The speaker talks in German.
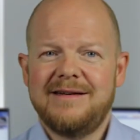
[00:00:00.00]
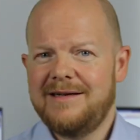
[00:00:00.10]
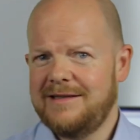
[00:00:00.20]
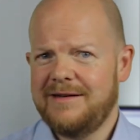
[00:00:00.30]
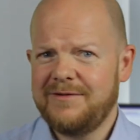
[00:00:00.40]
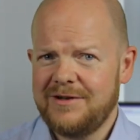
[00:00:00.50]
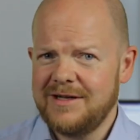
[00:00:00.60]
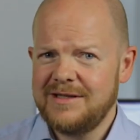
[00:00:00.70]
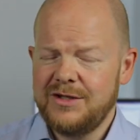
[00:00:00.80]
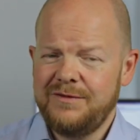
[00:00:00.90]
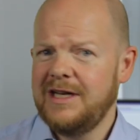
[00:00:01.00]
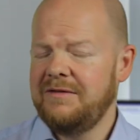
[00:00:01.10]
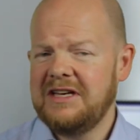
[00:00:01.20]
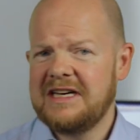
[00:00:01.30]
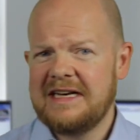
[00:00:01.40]
äh, da fragen sich
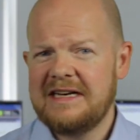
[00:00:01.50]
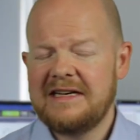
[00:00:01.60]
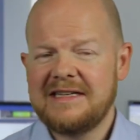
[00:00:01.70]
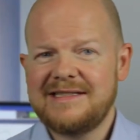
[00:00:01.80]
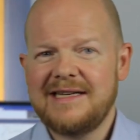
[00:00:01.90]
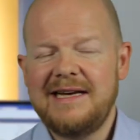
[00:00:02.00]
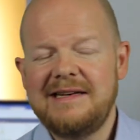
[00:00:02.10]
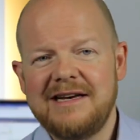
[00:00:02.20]
viele, wie kann denn das sein?